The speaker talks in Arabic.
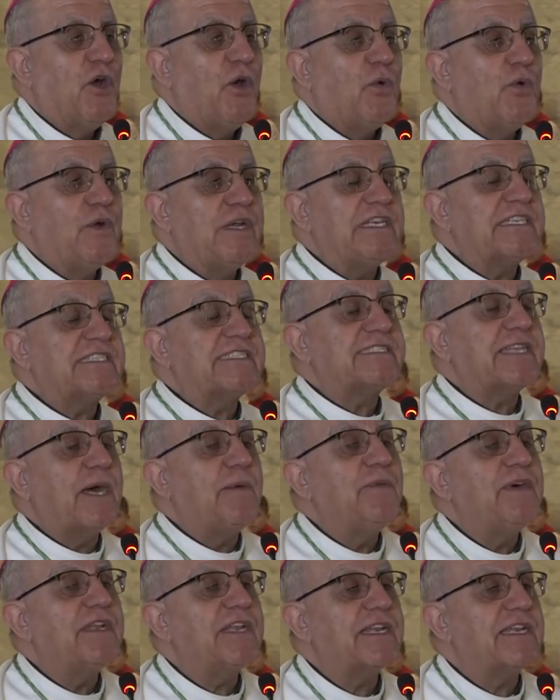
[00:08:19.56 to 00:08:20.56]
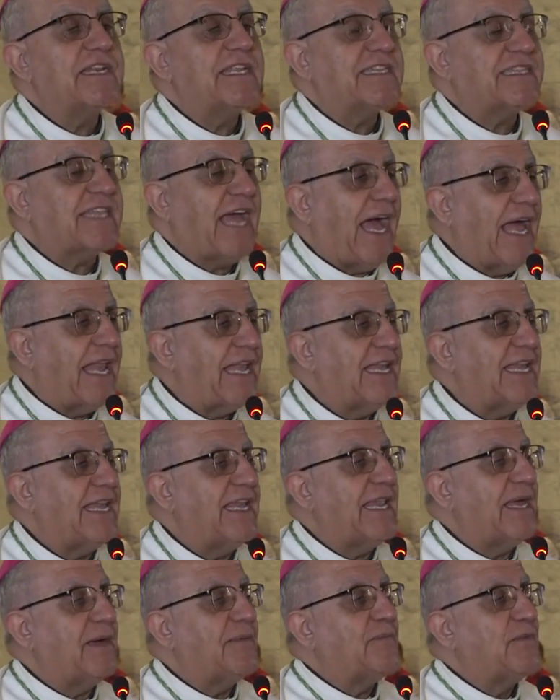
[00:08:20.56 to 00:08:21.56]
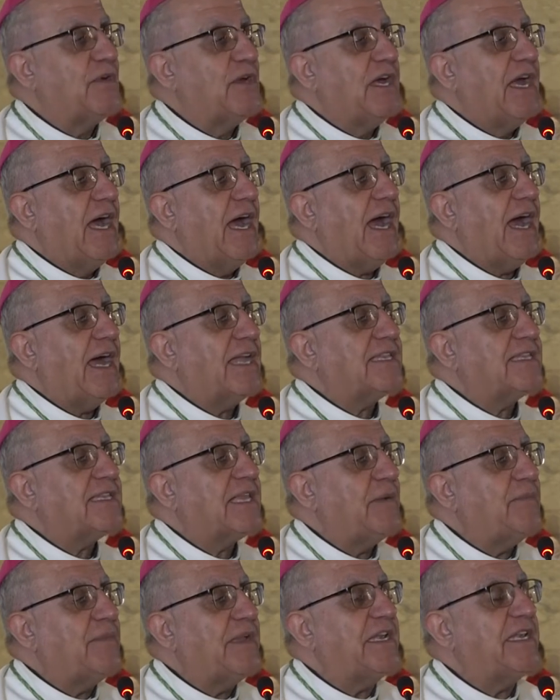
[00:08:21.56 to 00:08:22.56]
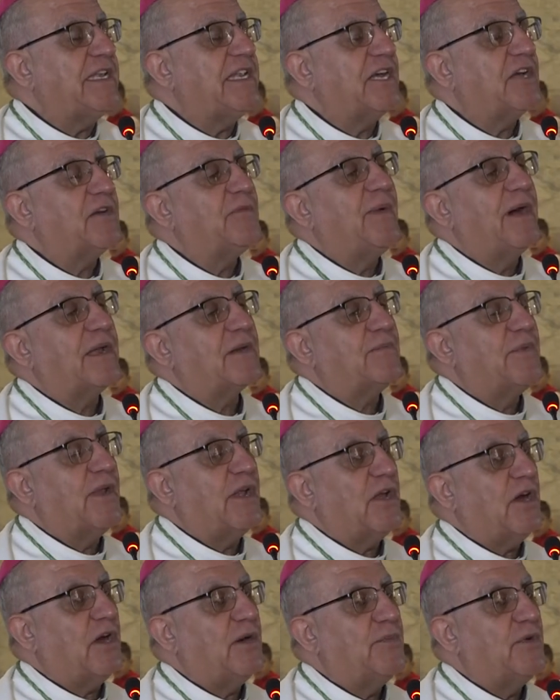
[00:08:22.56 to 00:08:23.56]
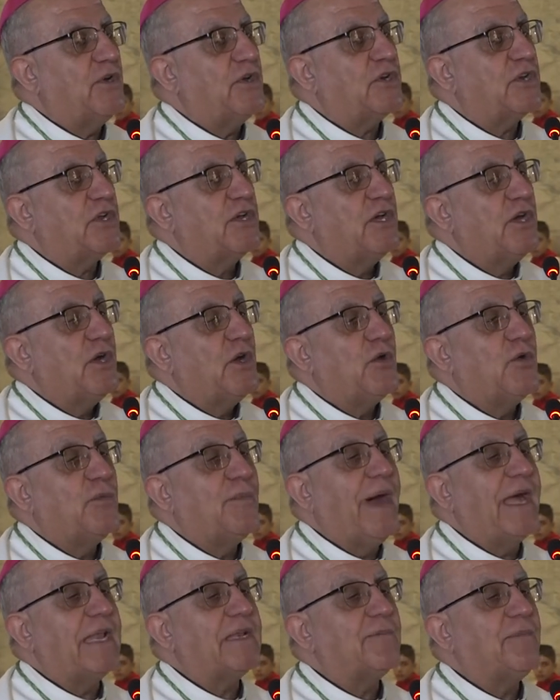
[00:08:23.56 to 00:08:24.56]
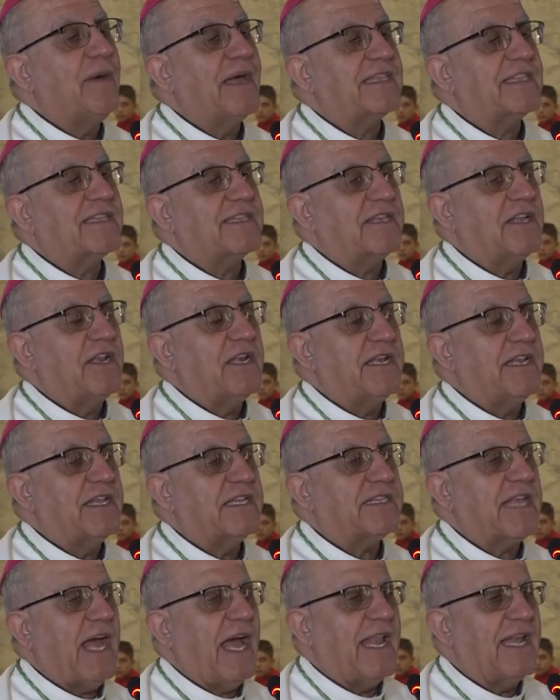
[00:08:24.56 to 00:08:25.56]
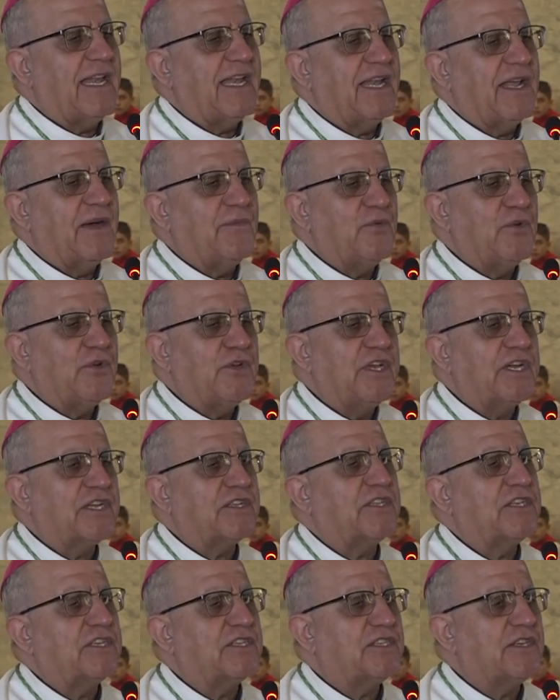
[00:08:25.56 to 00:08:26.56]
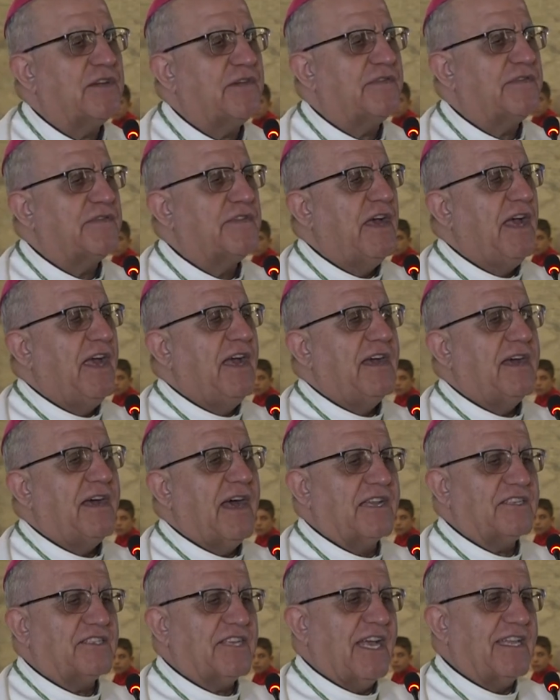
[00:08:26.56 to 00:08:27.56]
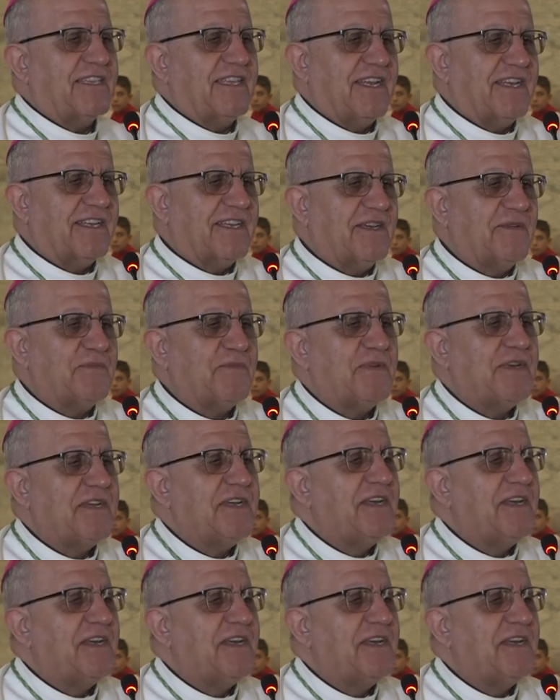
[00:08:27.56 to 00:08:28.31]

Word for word: ونستمر نتعلم حتى من نكبر بالعمر وما نبطل نتعلم ونكتشف أشهد لكم